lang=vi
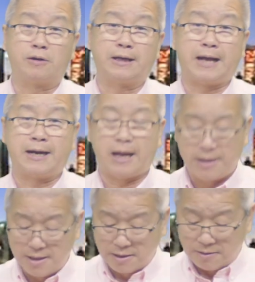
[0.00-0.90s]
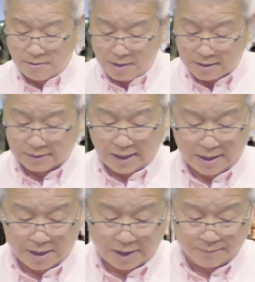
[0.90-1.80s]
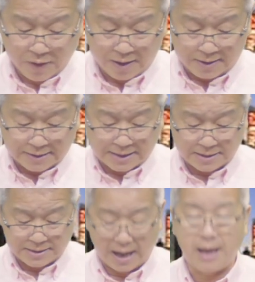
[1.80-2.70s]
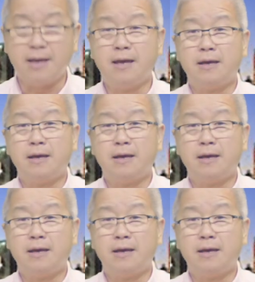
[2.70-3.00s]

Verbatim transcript: Cái căn này rất là tiện lợi, rất là sạch sẽ,